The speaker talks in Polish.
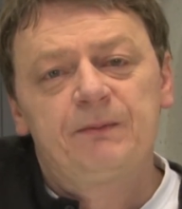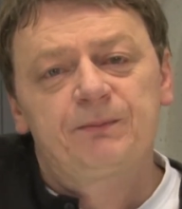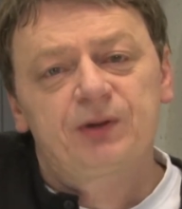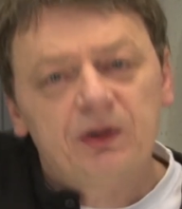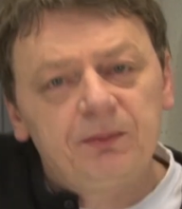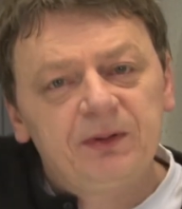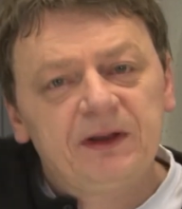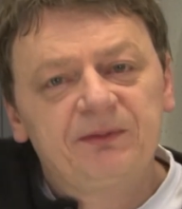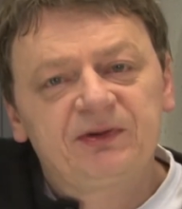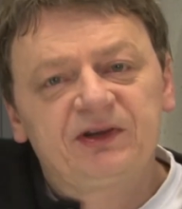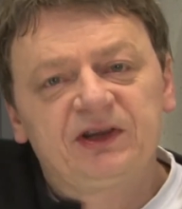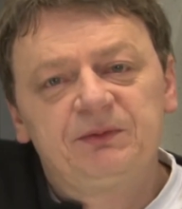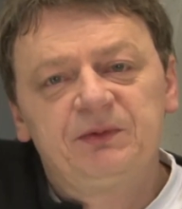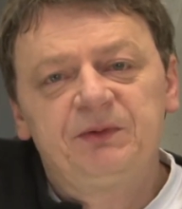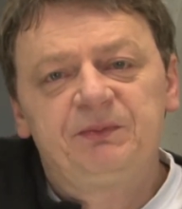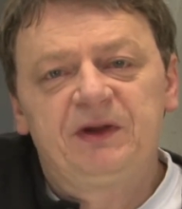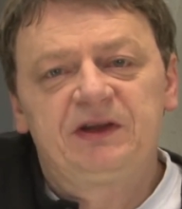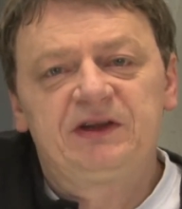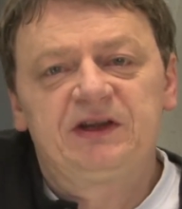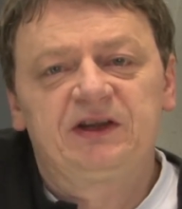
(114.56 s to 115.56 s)
Problem z
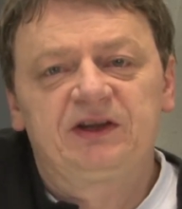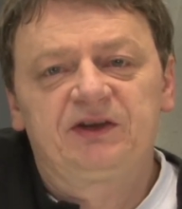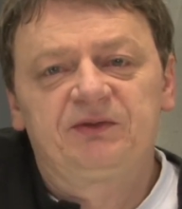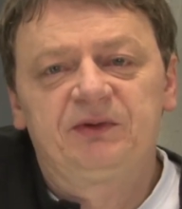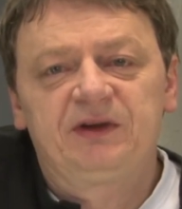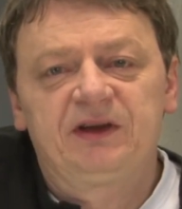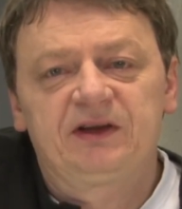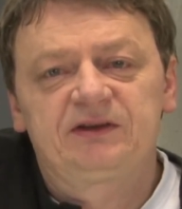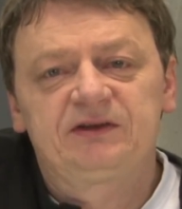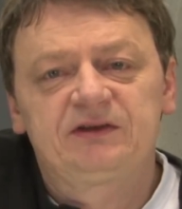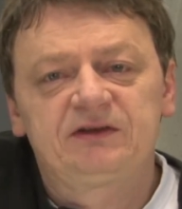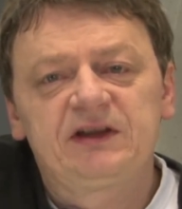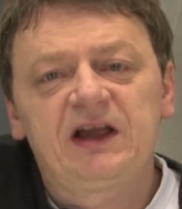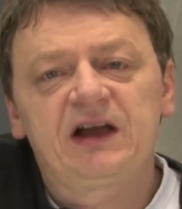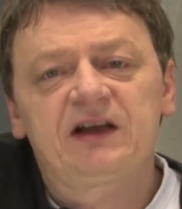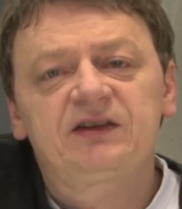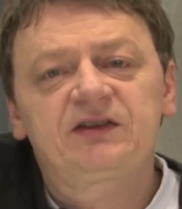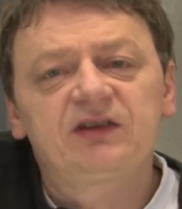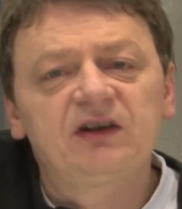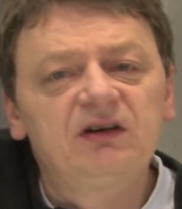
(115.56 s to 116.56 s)
tymi pieniędzmi jest, no
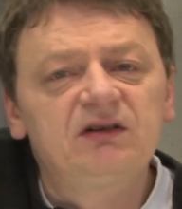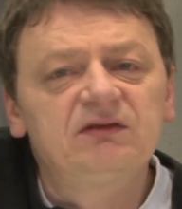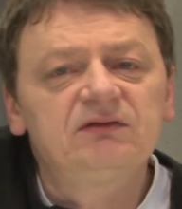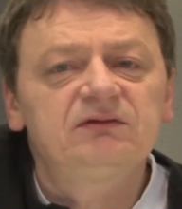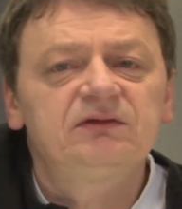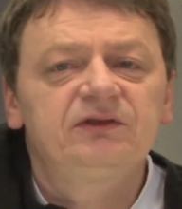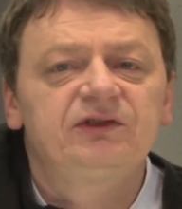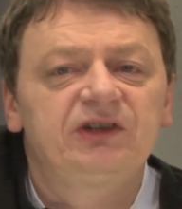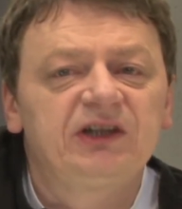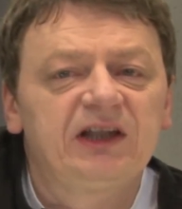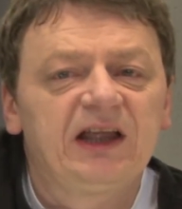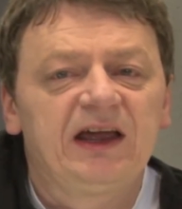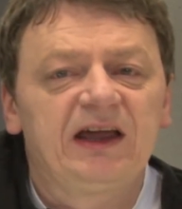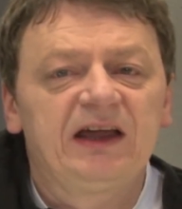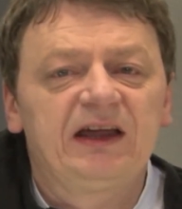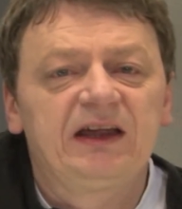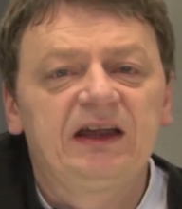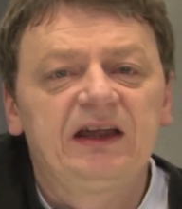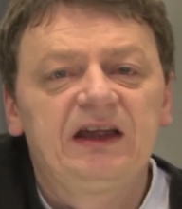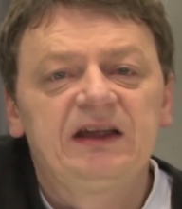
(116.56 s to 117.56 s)
jak są, źle.